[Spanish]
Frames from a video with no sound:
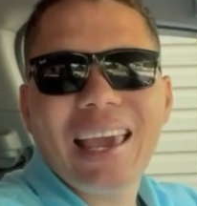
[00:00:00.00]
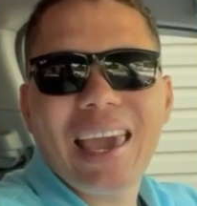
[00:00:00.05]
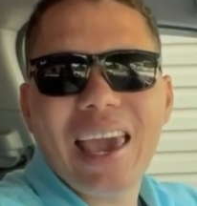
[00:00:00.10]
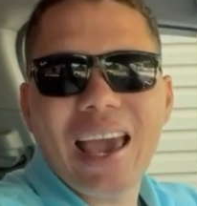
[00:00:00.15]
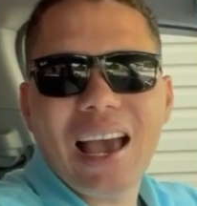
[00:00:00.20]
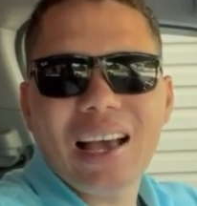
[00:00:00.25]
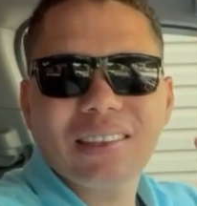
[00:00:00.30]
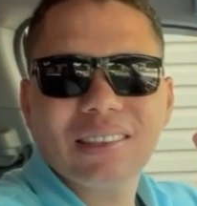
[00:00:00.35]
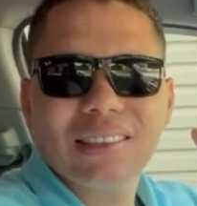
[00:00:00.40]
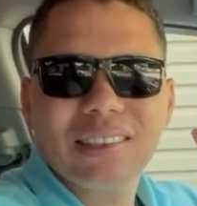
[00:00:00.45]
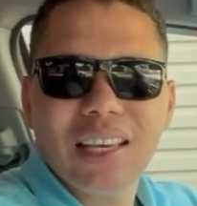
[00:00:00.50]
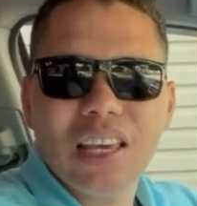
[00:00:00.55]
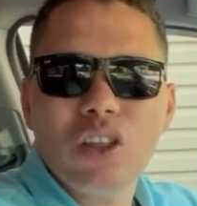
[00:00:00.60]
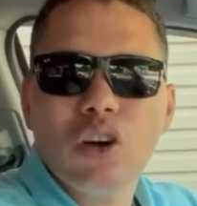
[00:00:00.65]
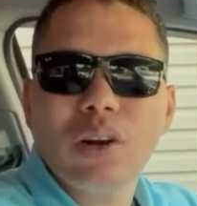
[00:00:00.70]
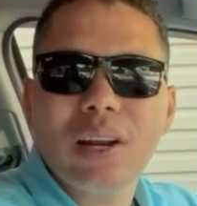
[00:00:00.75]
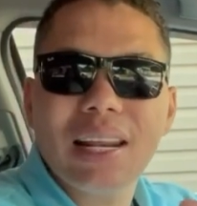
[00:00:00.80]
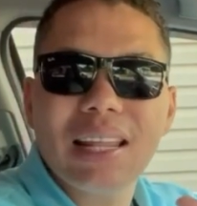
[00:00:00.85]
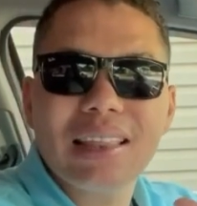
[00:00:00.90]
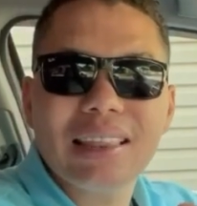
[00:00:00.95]
que han
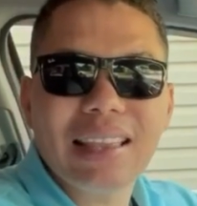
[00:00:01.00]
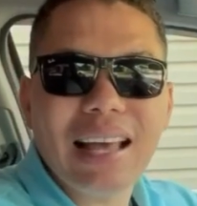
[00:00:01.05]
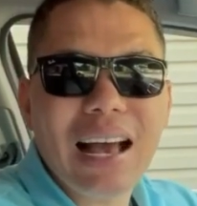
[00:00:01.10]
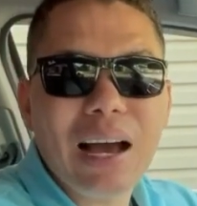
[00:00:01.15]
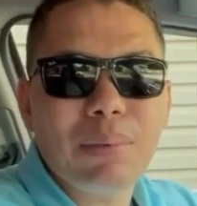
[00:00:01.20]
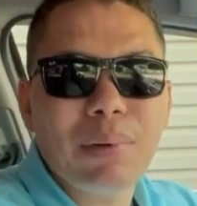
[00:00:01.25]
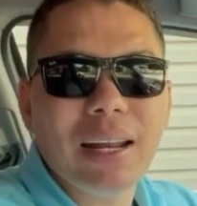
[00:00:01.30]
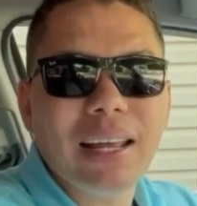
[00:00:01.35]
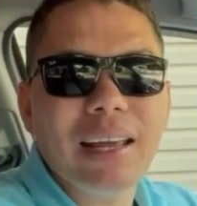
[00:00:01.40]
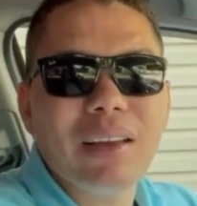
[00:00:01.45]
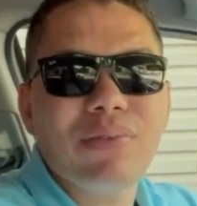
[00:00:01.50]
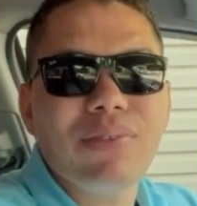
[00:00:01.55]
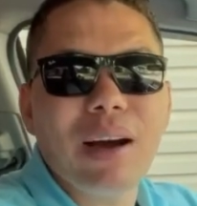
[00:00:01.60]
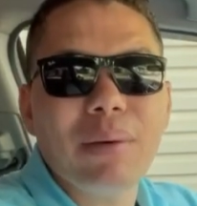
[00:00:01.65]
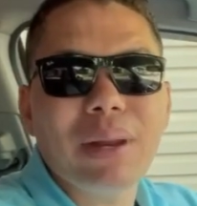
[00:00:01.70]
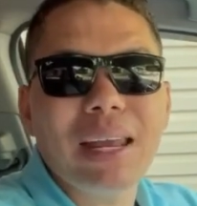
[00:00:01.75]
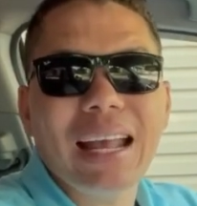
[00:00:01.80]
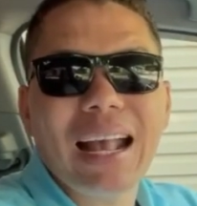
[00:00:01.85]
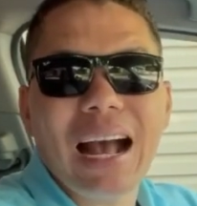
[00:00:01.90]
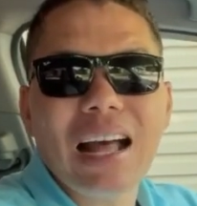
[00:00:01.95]
sido rentables
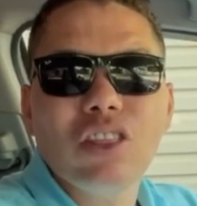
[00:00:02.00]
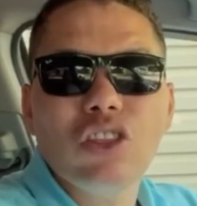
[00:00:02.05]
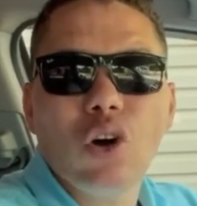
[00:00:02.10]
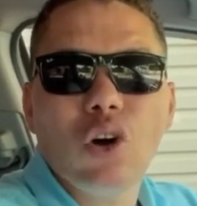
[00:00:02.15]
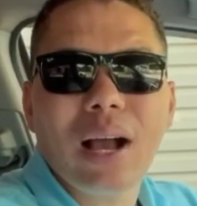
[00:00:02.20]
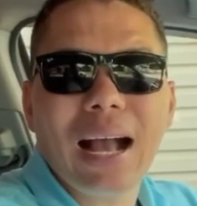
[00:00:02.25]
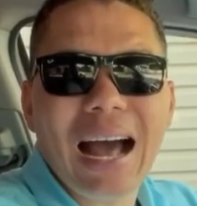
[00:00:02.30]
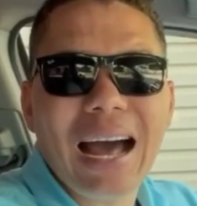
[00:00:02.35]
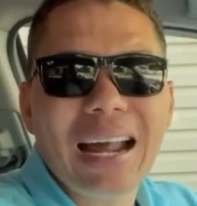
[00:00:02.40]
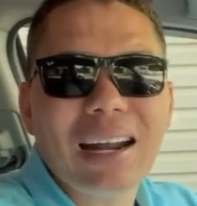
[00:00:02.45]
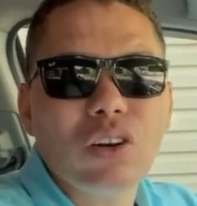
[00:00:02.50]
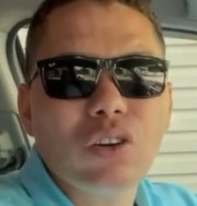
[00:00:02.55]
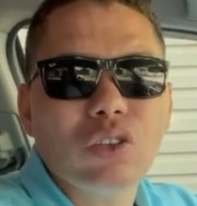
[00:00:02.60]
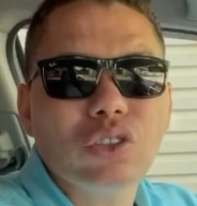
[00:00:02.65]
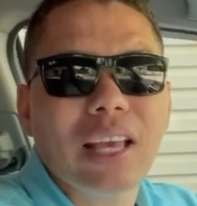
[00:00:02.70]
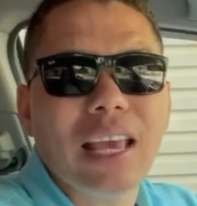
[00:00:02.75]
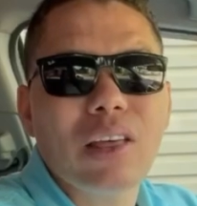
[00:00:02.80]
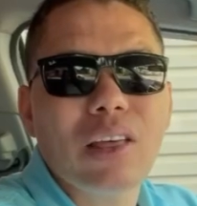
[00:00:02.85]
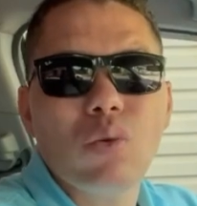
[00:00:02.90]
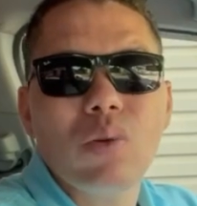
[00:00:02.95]
fabricando
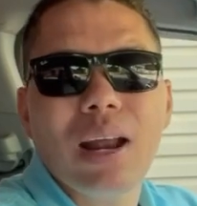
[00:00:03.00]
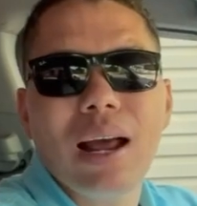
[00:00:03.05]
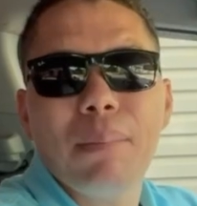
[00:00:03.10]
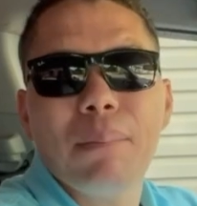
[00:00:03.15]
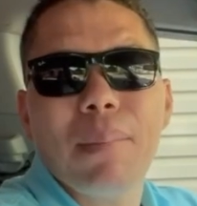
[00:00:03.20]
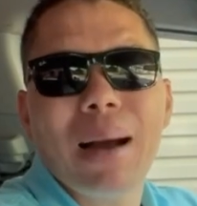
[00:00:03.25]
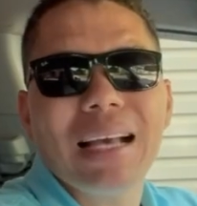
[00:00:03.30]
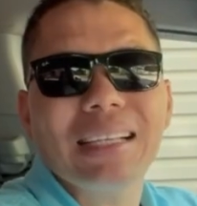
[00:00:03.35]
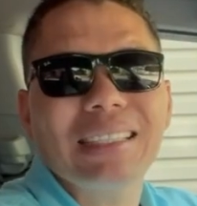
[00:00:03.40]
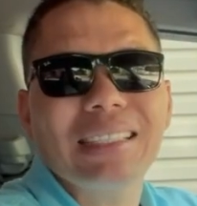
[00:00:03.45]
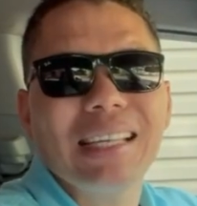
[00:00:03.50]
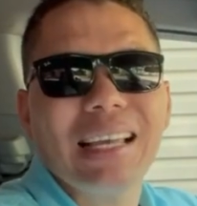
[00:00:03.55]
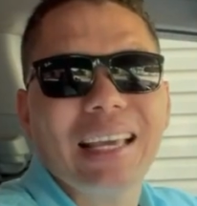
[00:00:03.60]
carros que duran más